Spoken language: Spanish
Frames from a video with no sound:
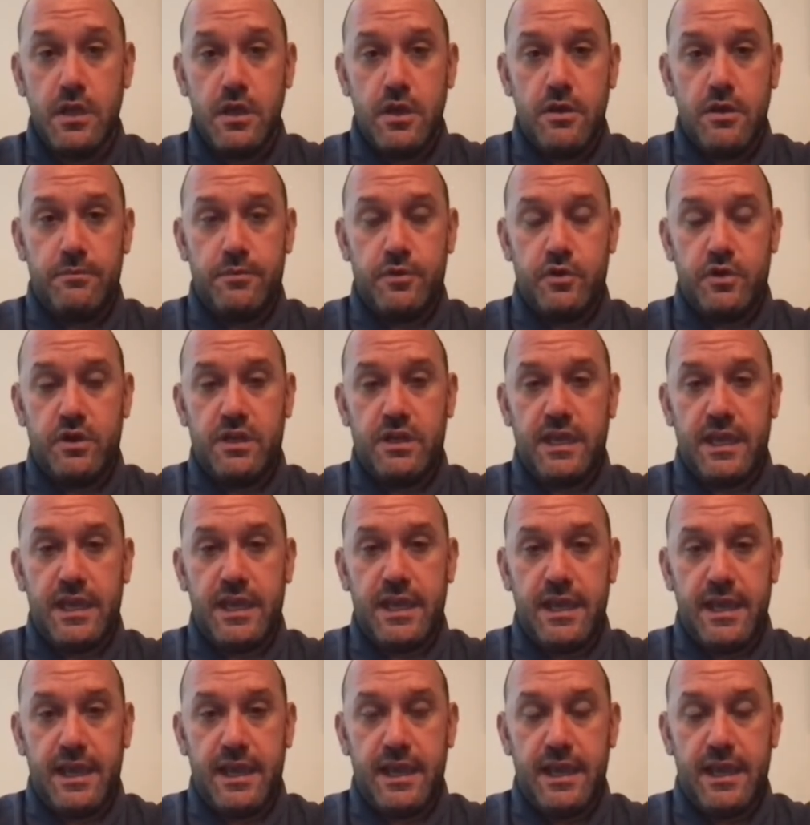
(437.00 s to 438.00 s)

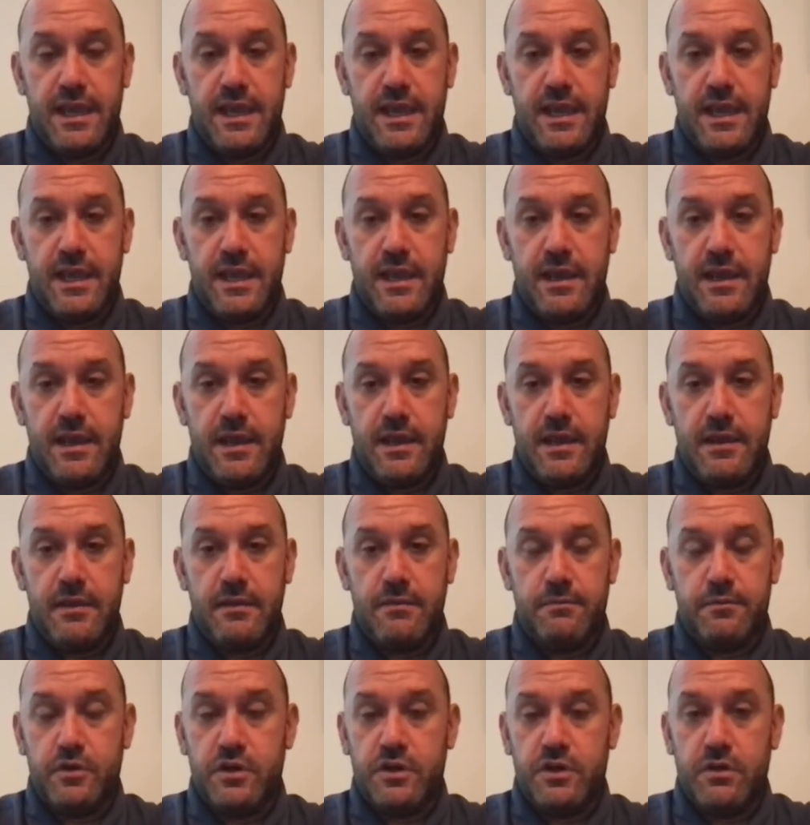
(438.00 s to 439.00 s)

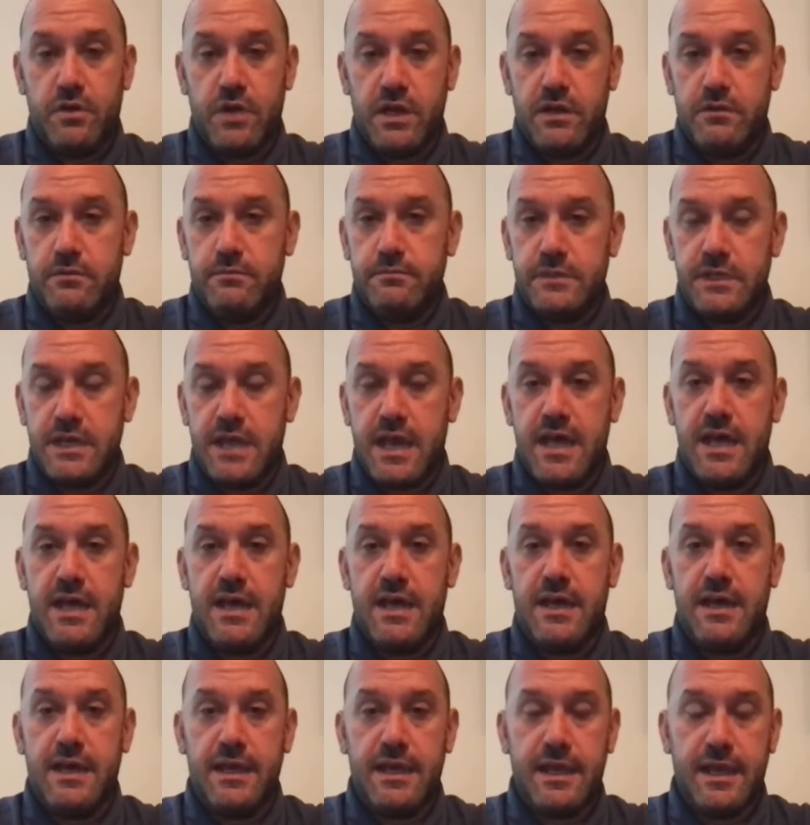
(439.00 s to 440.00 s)
porque, porque bueno,
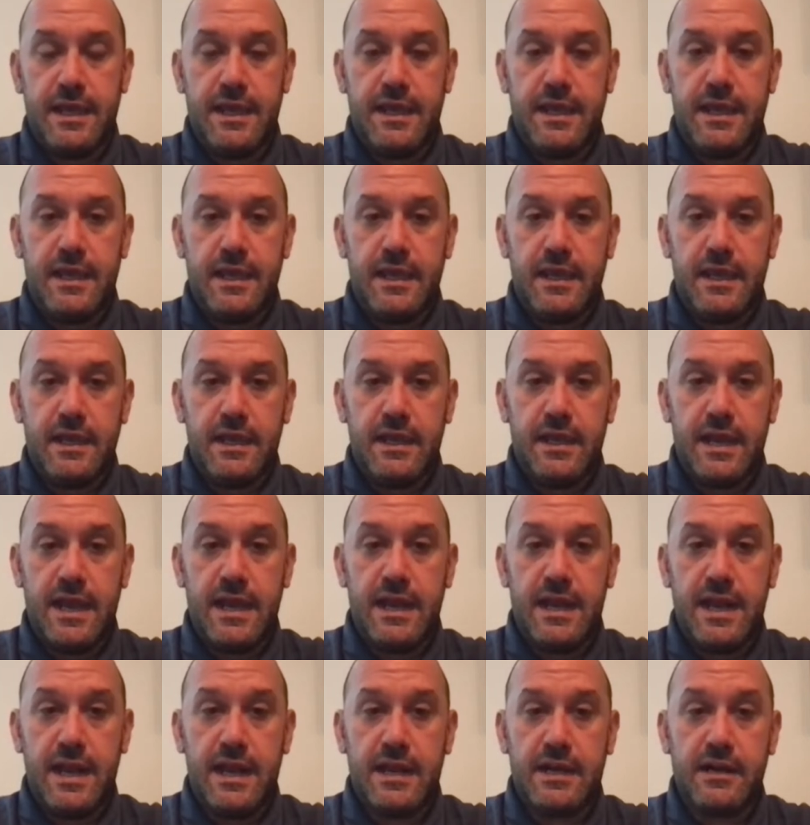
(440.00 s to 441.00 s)
nada, eh,
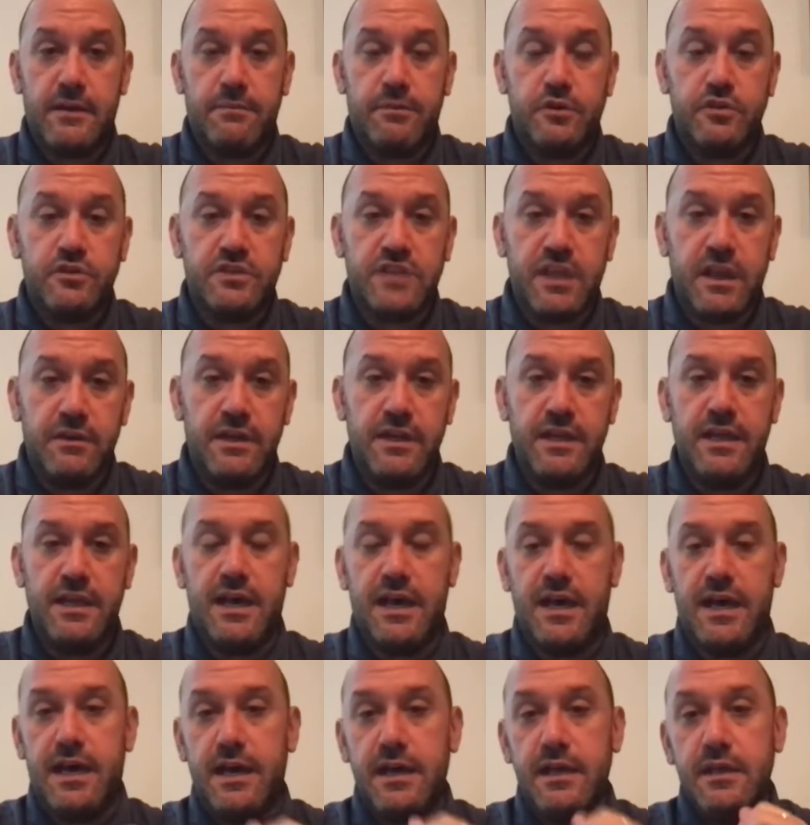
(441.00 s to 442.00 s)
la,
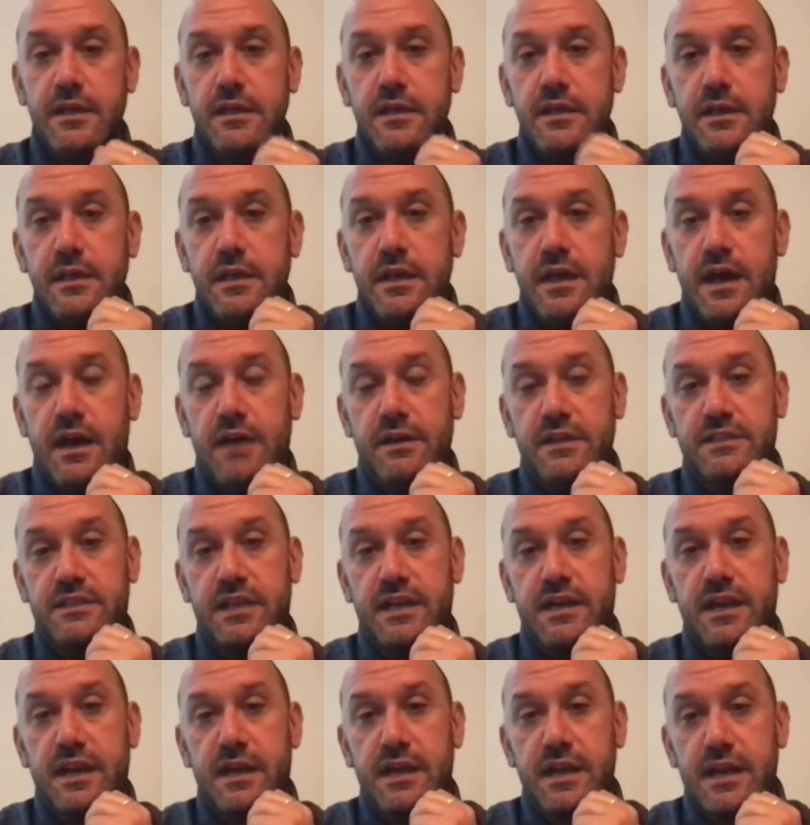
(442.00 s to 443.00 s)
responsabilidad a
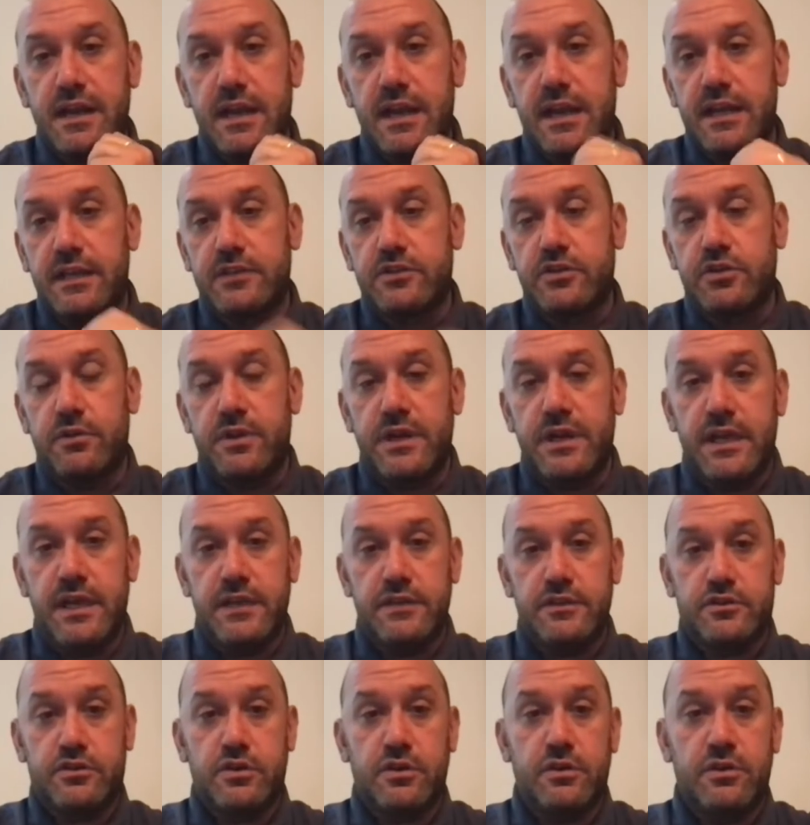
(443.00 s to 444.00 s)
veces recargarla
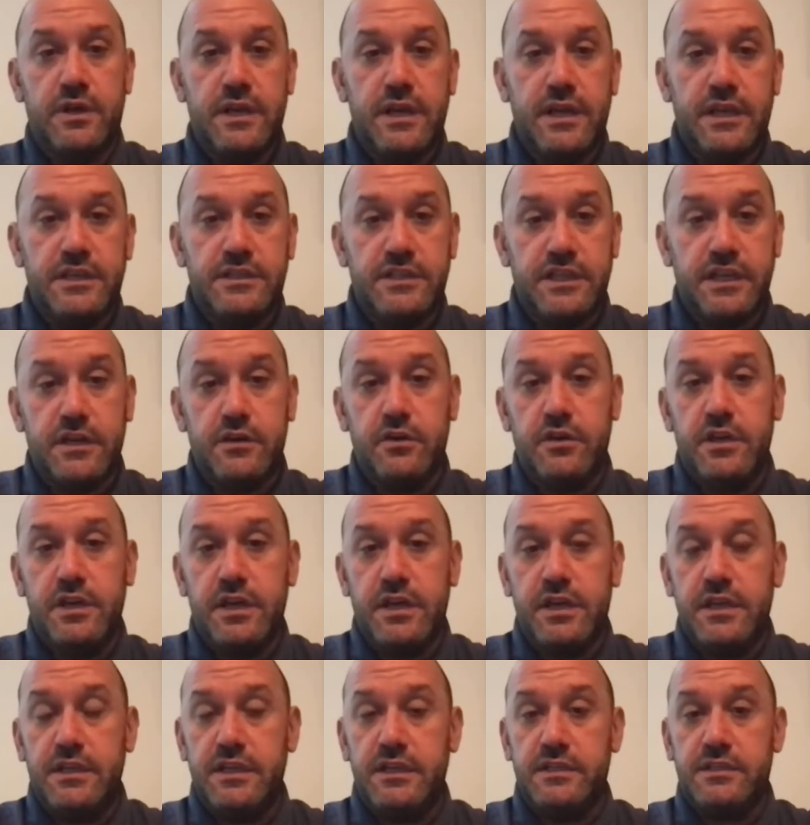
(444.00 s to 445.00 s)
sobre, sobre chicos
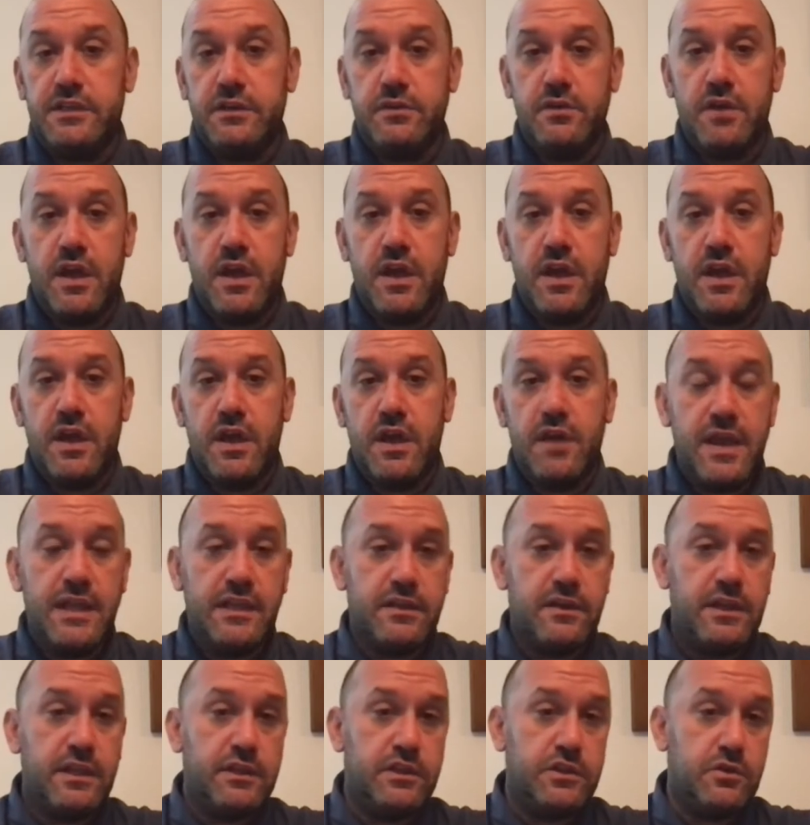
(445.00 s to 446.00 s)
de 19,
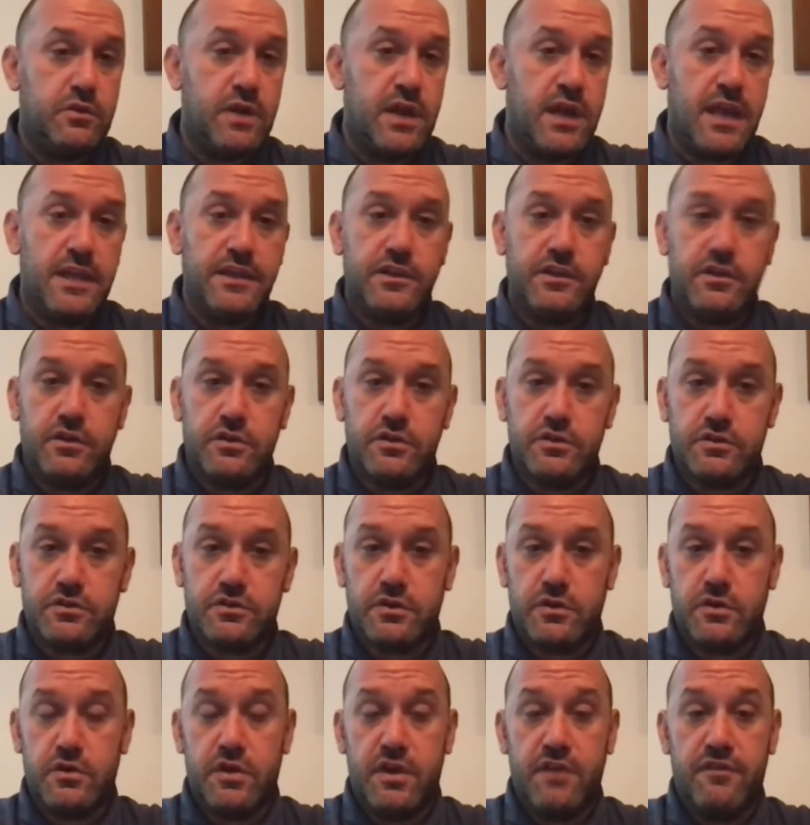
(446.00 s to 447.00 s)
20, 21
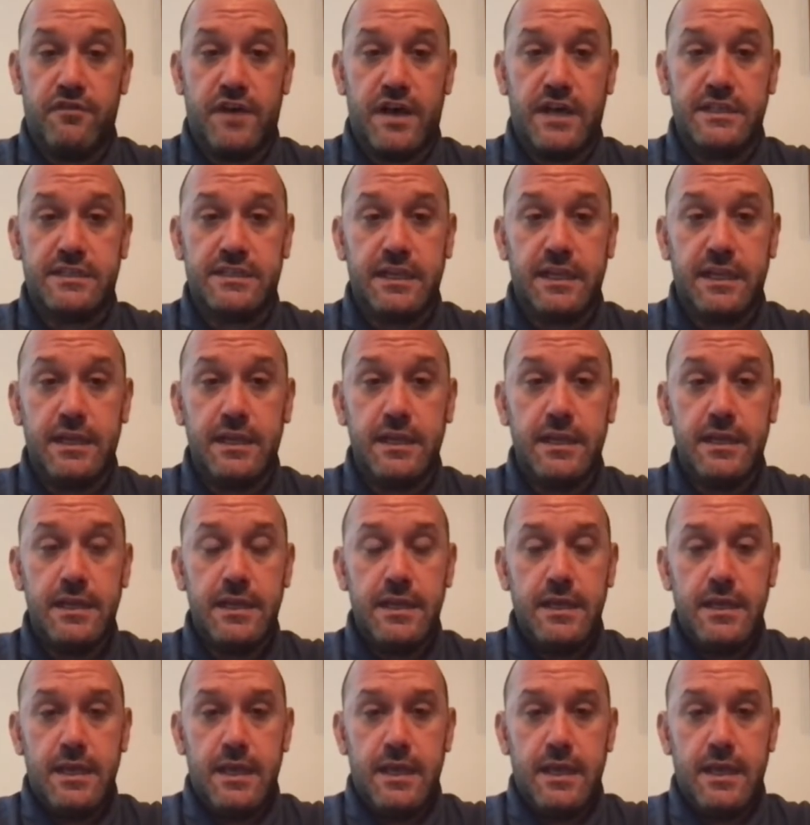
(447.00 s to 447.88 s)
años no es fácil,